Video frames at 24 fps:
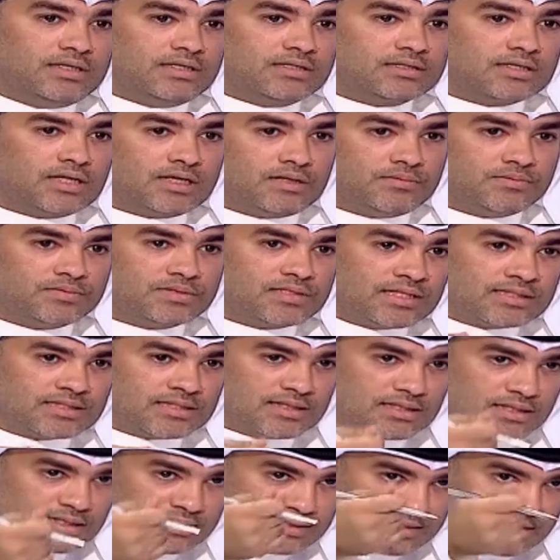يعني طلبت
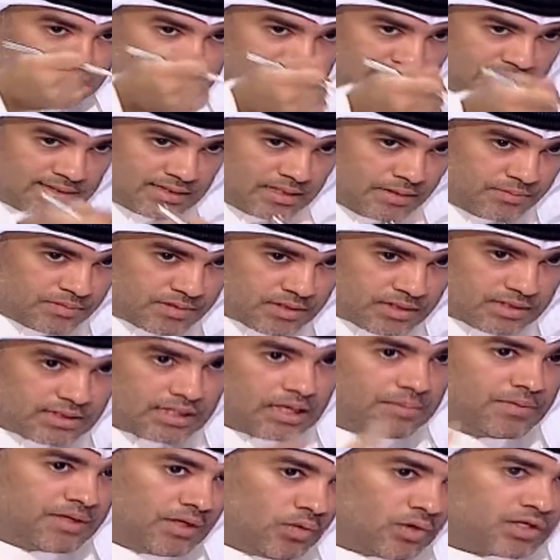قدمت
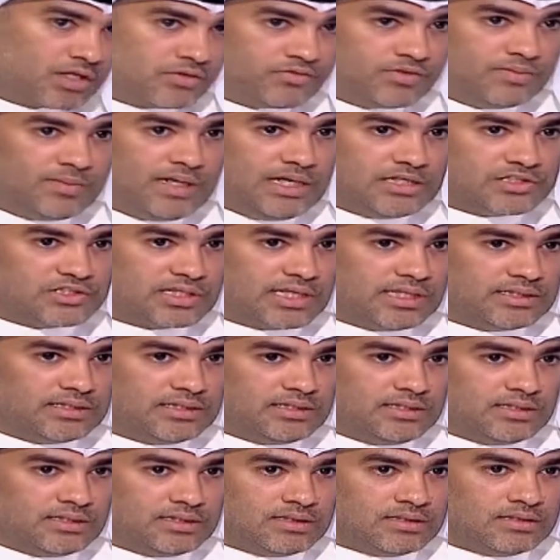كتاب اني آه. اوقف المعاش اللي قاعد
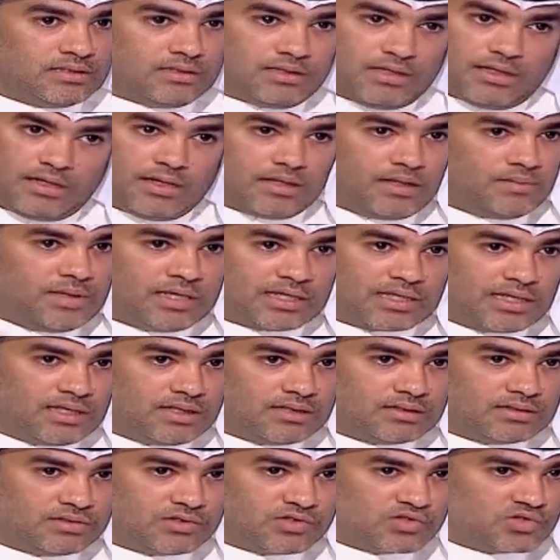يجي لي لان اذا ما
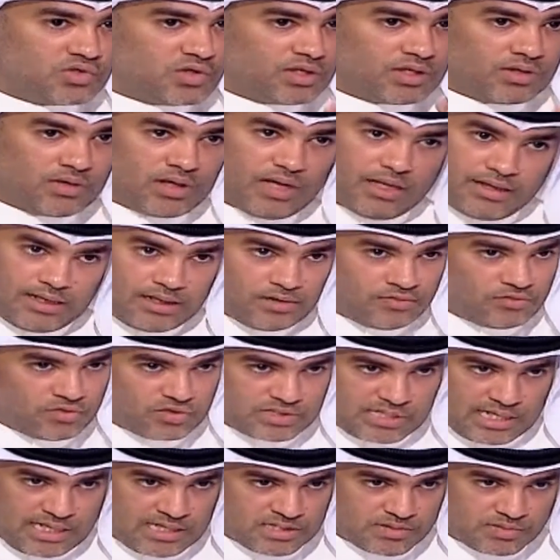كان دستوري ولا هذا
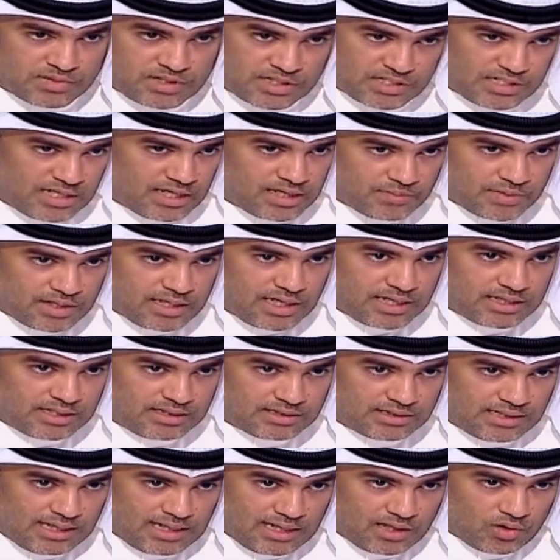الفلوس لازم ترجع انا بالنهايه
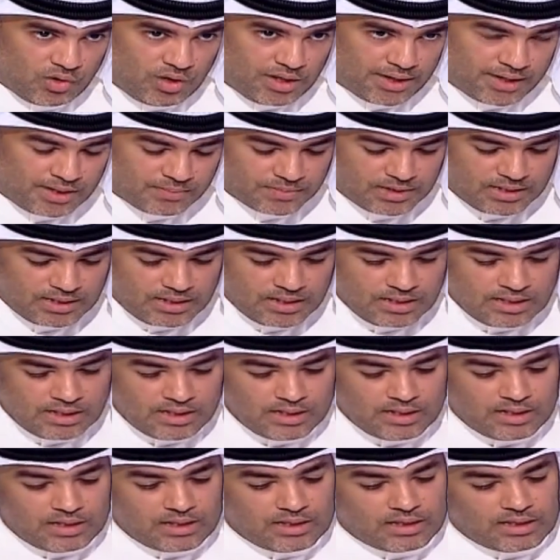عندي حلال وحرام
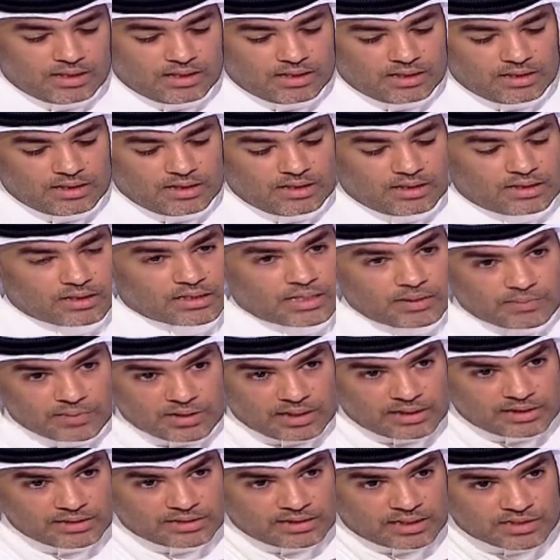آه قبل
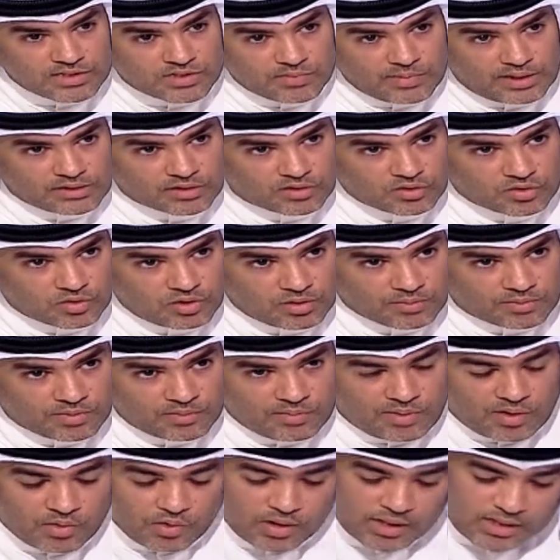ان انت سمعتك تقول
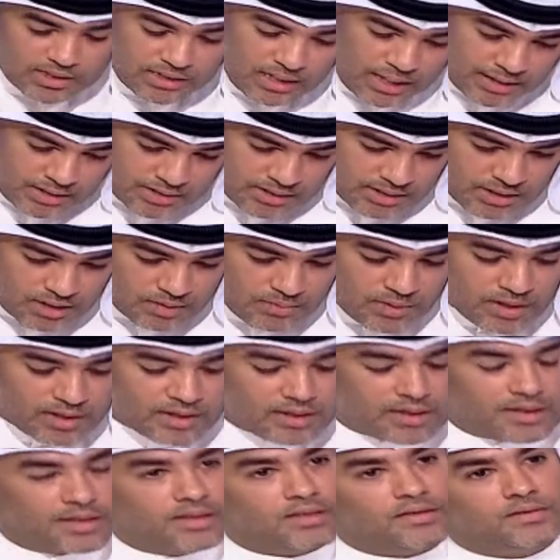يمكن ما وقفت انا عندي كلمه
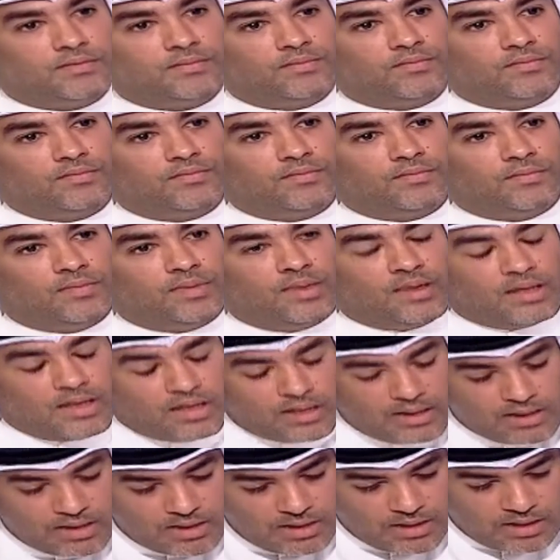اخيره مم.
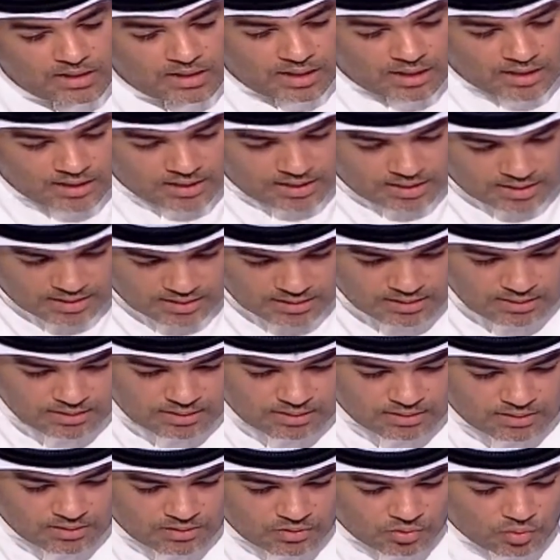انا
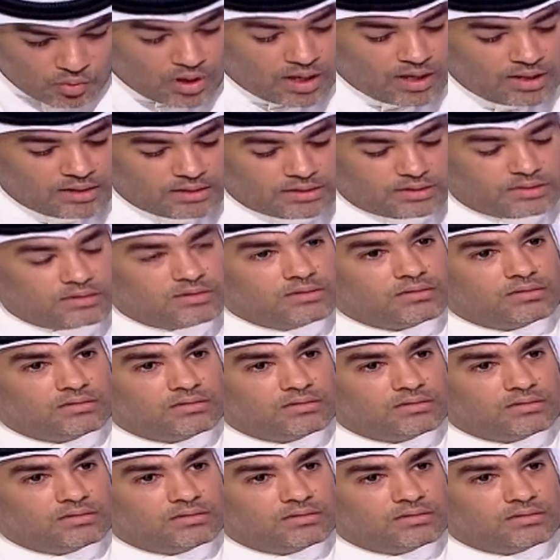واعي